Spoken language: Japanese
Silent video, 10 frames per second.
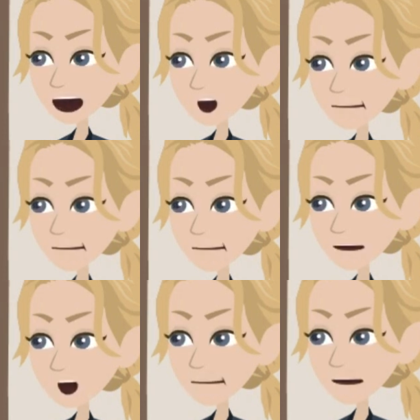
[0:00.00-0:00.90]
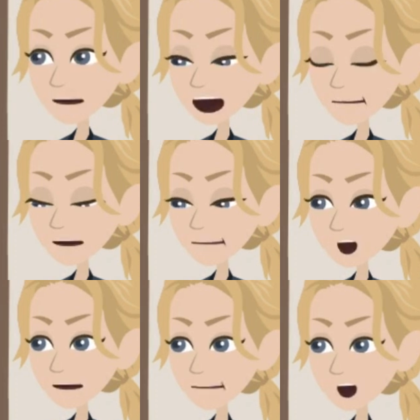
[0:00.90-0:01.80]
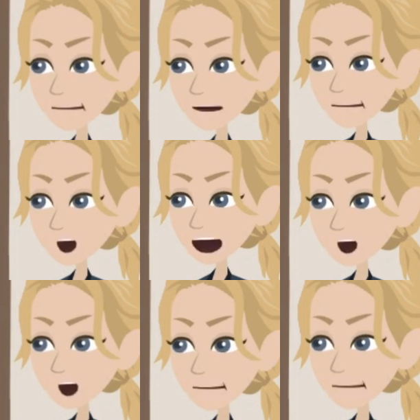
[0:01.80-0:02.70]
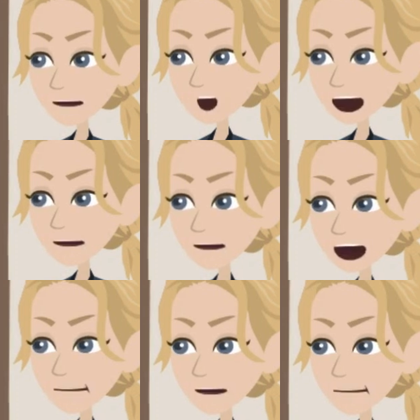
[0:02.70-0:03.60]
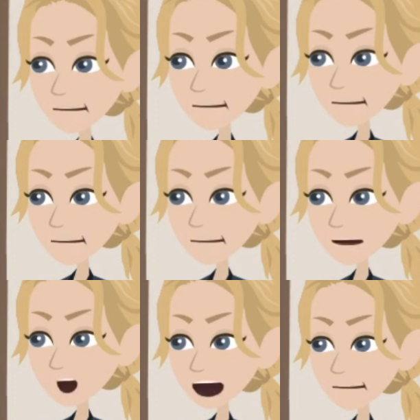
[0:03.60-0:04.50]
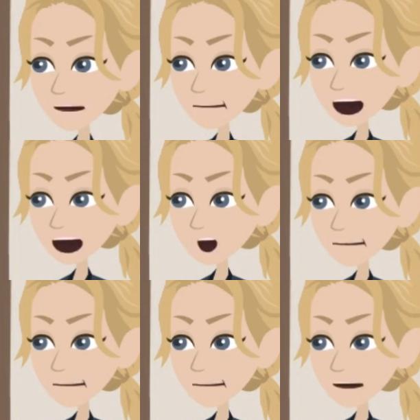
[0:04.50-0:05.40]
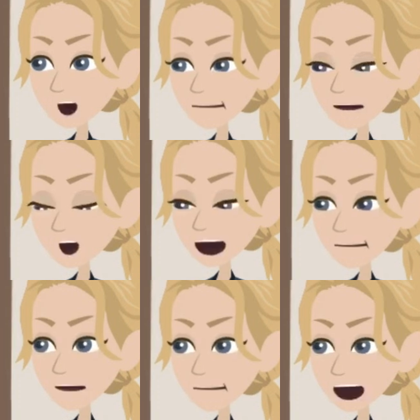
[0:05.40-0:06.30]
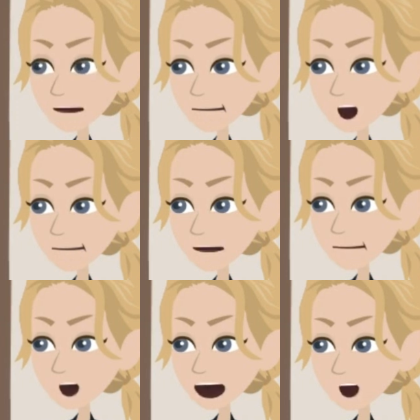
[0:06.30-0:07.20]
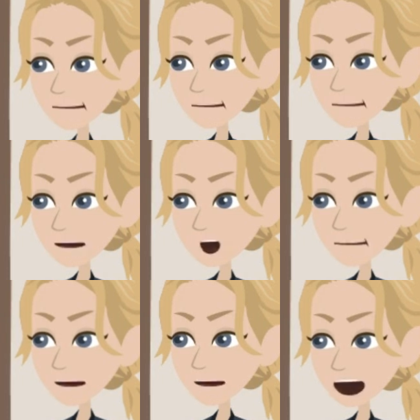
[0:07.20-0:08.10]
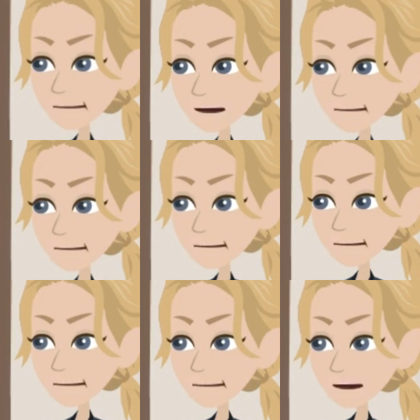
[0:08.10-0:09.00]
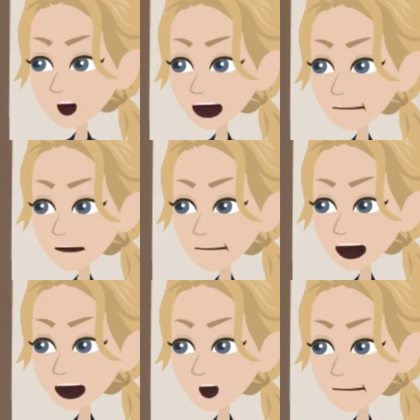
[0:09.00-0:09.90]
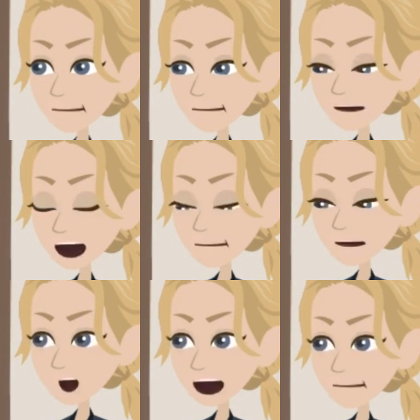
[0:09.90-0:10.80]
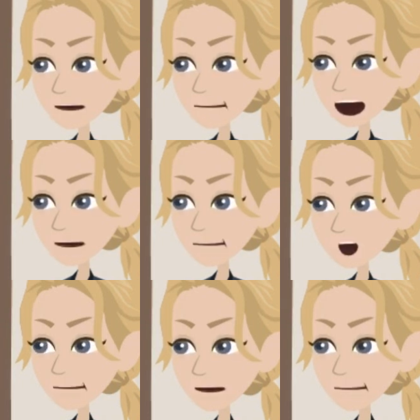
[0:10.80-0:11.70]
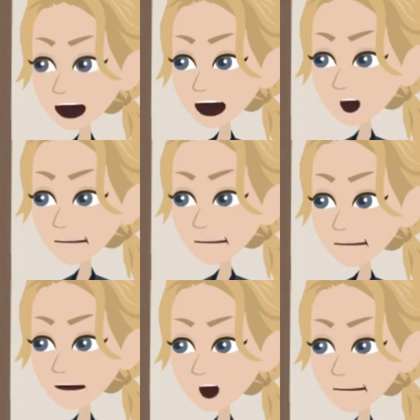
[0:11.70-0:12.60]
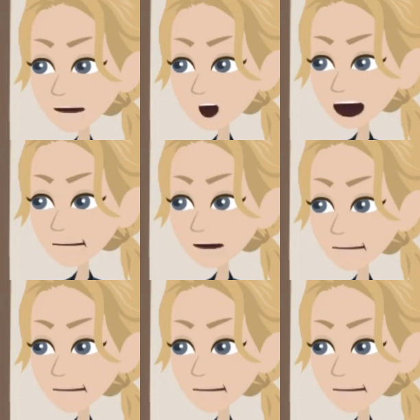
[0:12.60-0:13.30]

現役時代とそれほど変わらない生活水準のまま年金生活に突入し、実際の受給額が思ってたより少なかったと計算違いに戸惑う人が非常に多いのです。